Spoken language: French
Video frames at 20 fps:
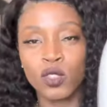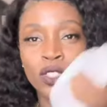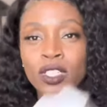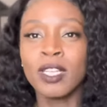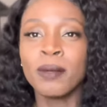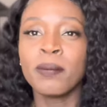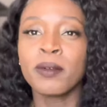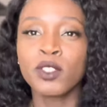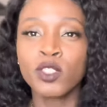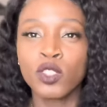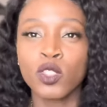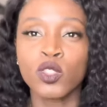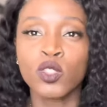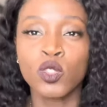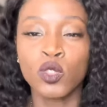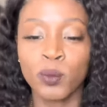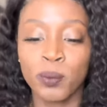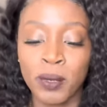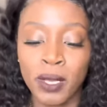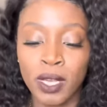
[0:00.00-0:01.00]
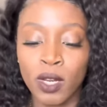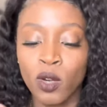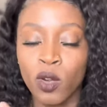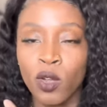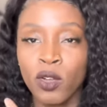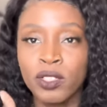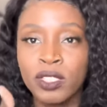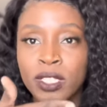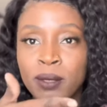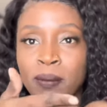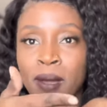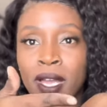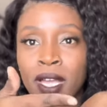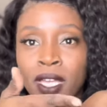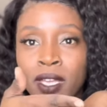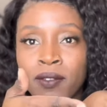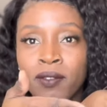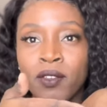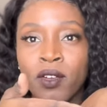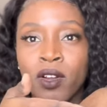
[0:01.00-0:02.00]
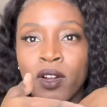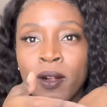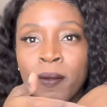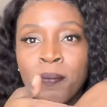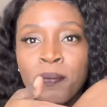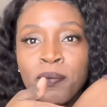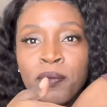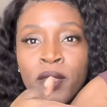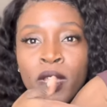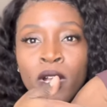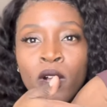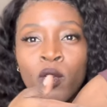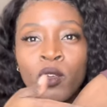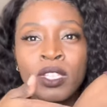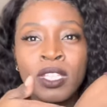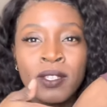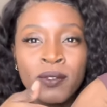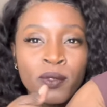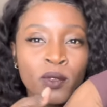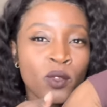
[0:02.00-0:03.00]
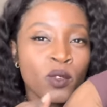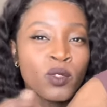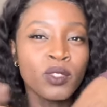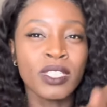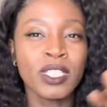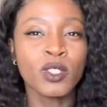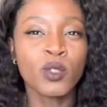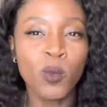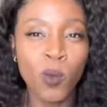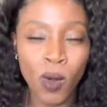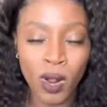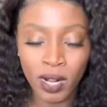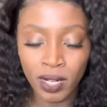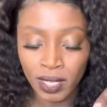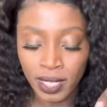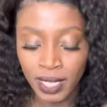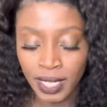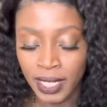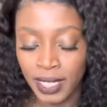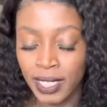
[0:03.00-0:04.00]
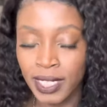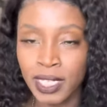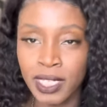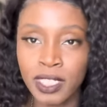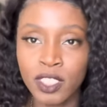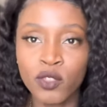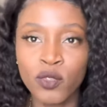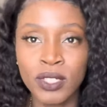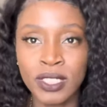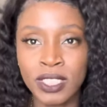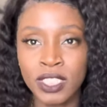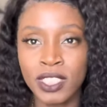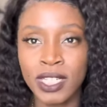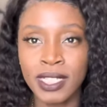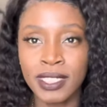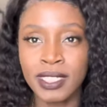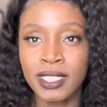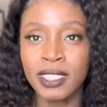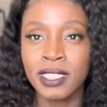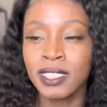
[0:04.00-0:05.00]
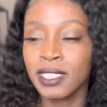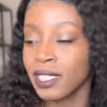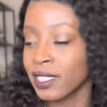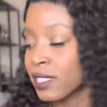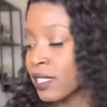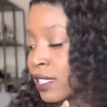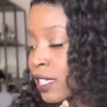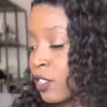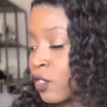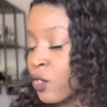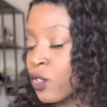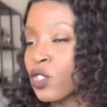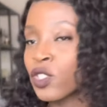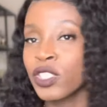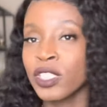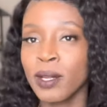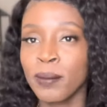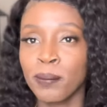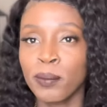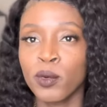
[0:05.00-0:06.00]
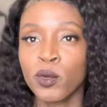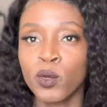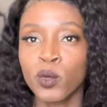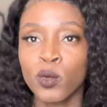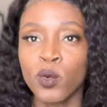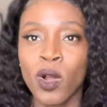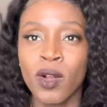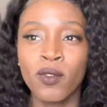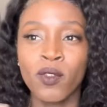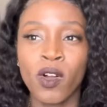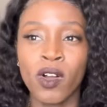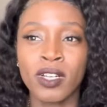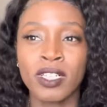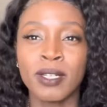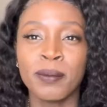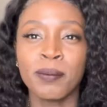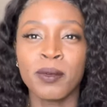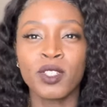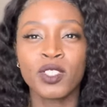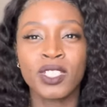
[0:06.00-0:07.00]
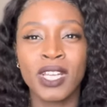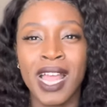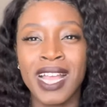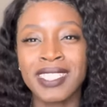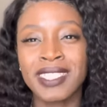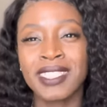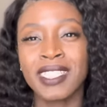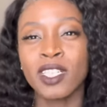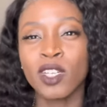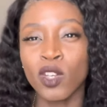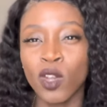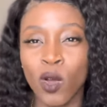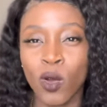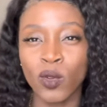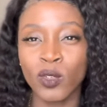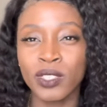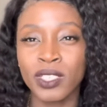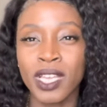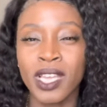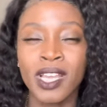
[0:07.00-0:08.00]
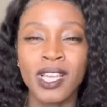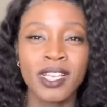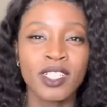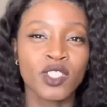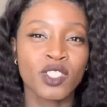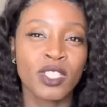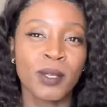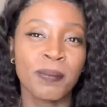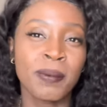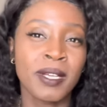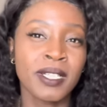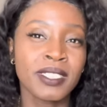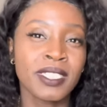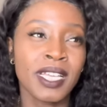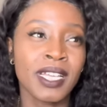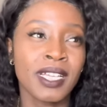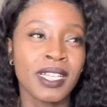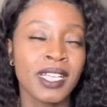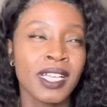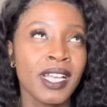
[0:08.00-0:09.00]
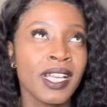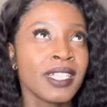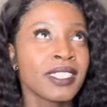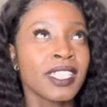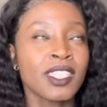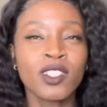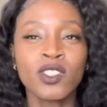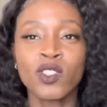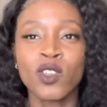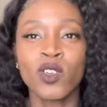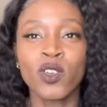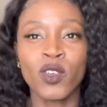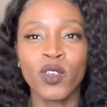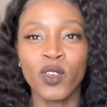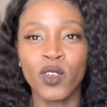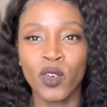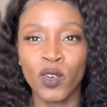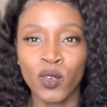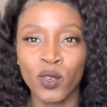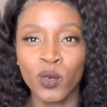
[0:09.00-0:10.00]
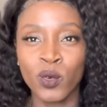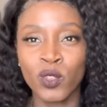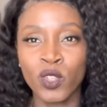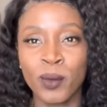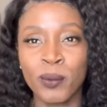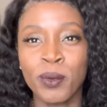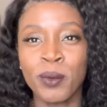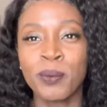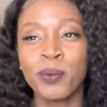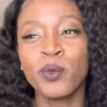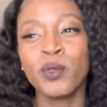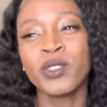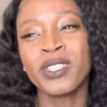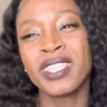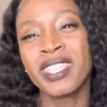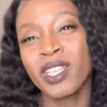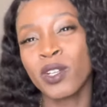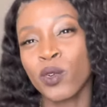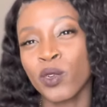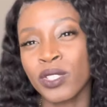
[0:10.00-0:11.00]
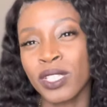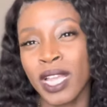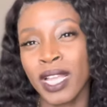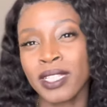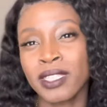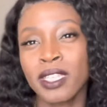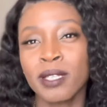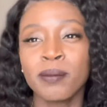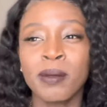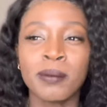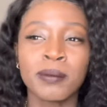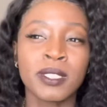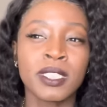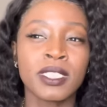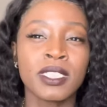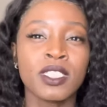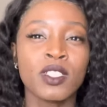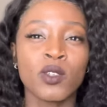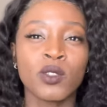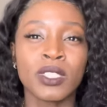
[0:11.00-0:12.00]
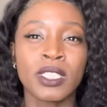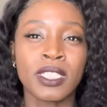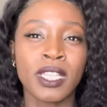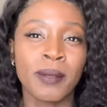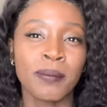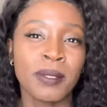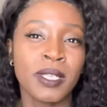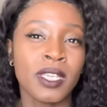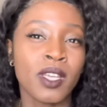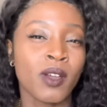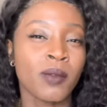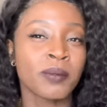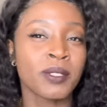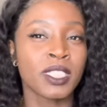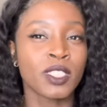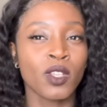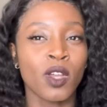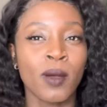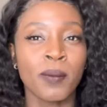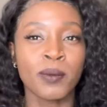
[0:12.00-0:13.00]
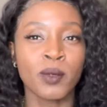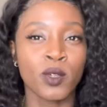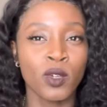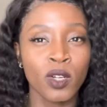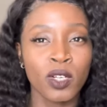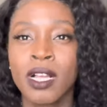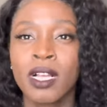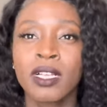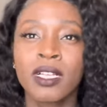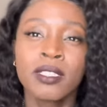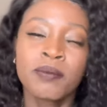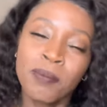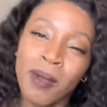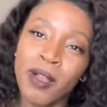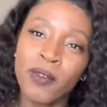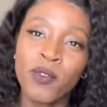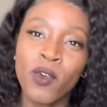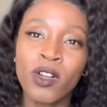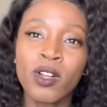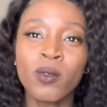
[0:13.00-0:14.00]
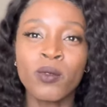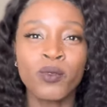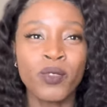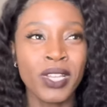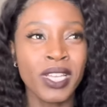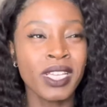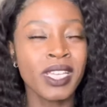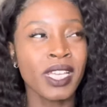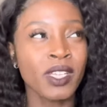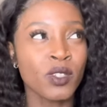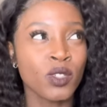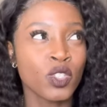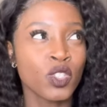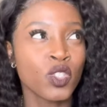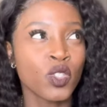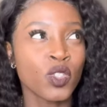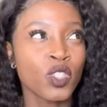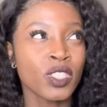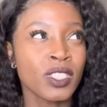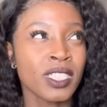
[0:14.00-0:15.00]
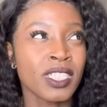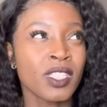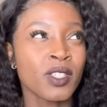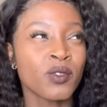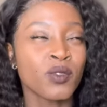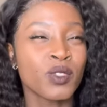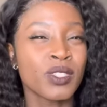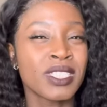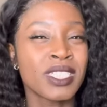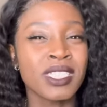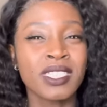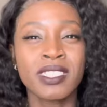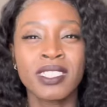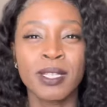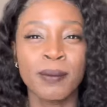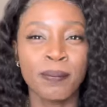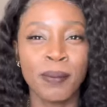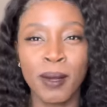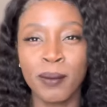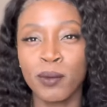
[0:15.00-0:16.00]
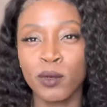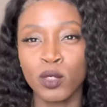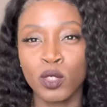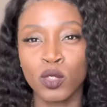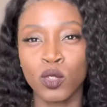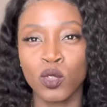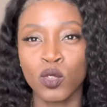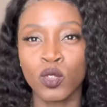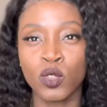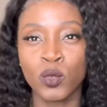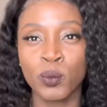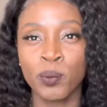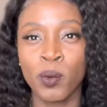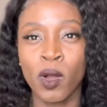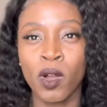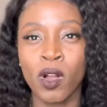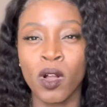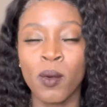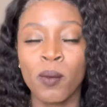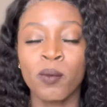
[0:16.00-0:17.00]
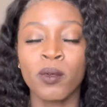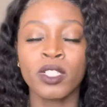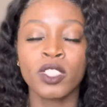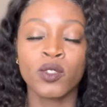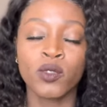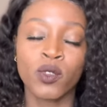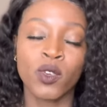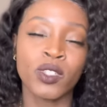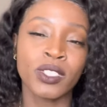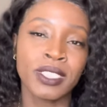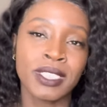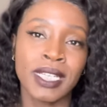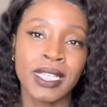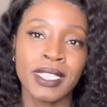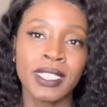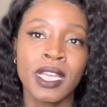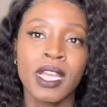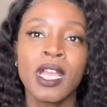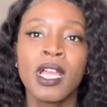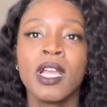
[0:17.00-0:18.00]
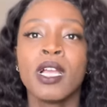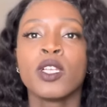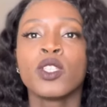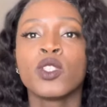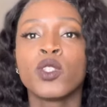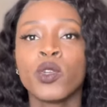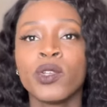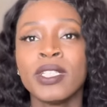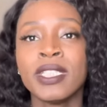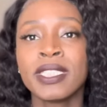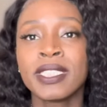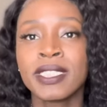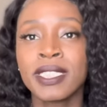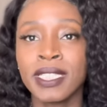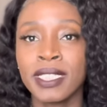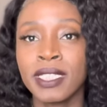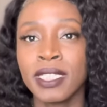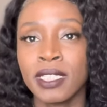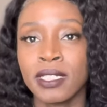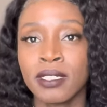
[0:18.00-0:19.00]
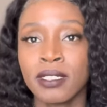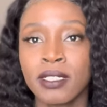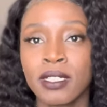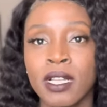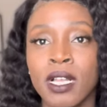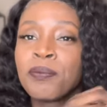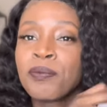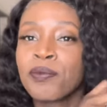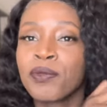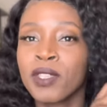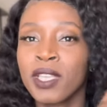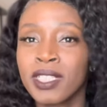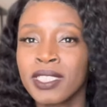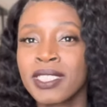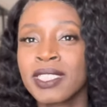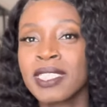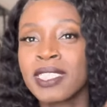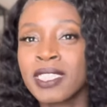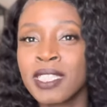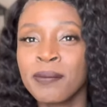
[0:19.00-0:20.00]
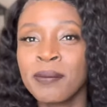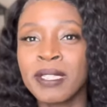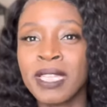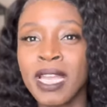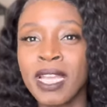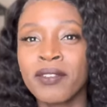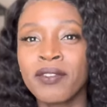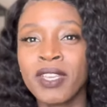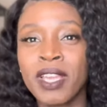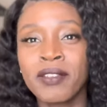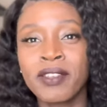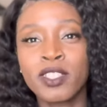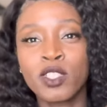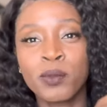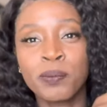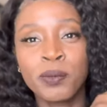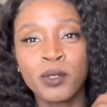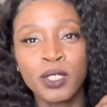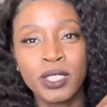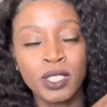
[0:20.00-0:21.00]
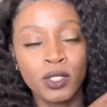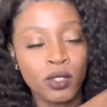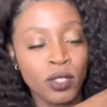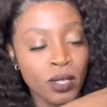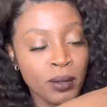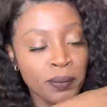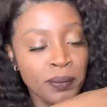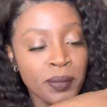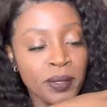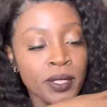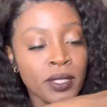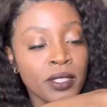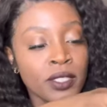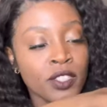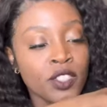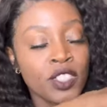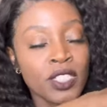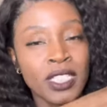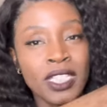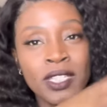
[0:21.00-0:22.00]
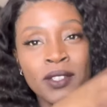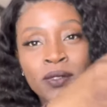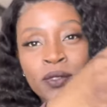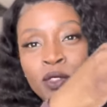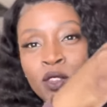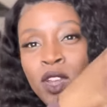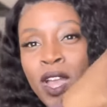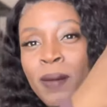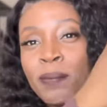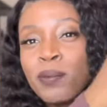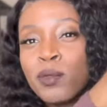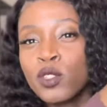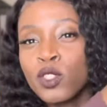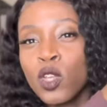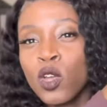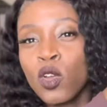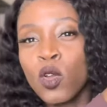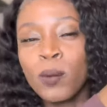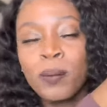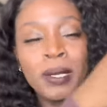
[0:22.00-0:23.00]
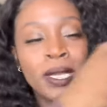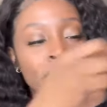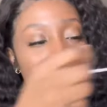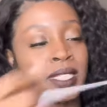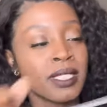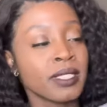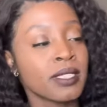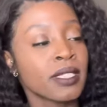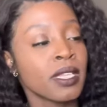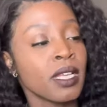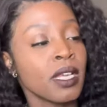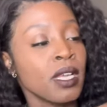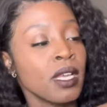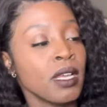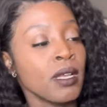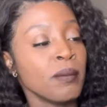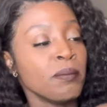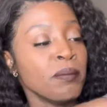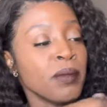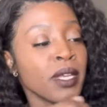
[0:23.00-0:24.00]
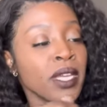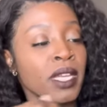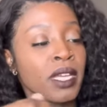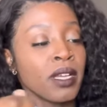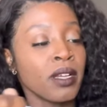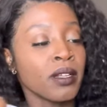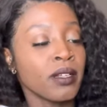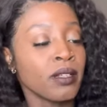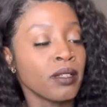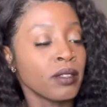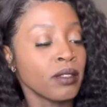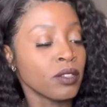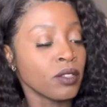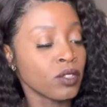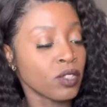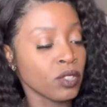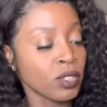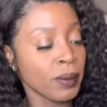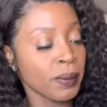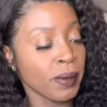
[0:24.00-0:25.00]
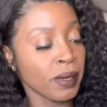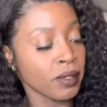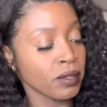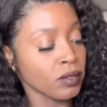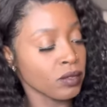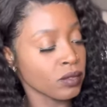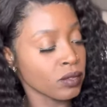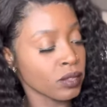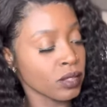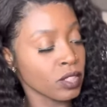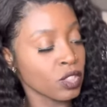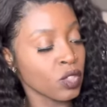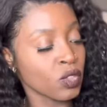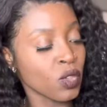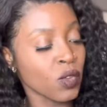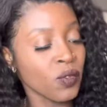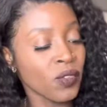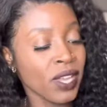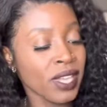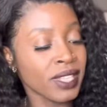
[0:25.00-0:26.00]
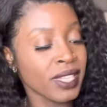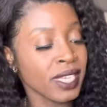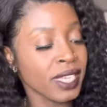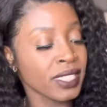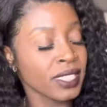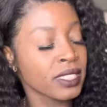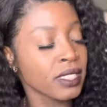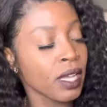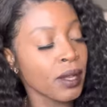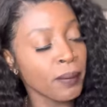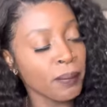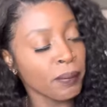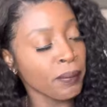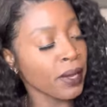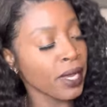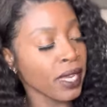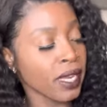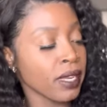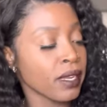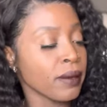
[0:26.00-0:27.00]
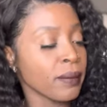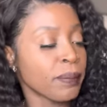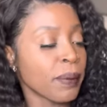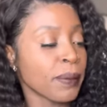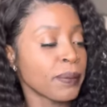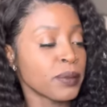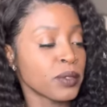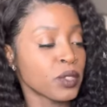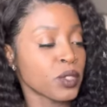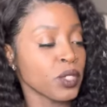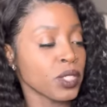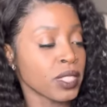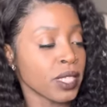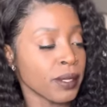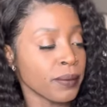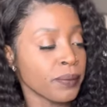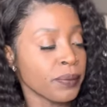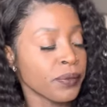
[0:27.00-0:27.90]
Les manches sont super longues. Il m'arrive au niveau des doigts. Et je vous l'ai déjà dit, ça, c'est quelque chose que j'aime beaucoup, avoir les manches assez longues. Je sais pas, ça, ça donne un, look un peu plus décontracté, même si on est habillé en petite robe courte. Parfois, quand vous voyez quelque chose et que vous dites c'est pas beau sur le support, moi, je vous conseille de l'essayer. C'est ce qui m'est arrivé avec ce petit top. Je l'ai vu à plusieurs reprises, mais euh, je sais pas. j'ai trouvé intéressant, mais pas plus que ça.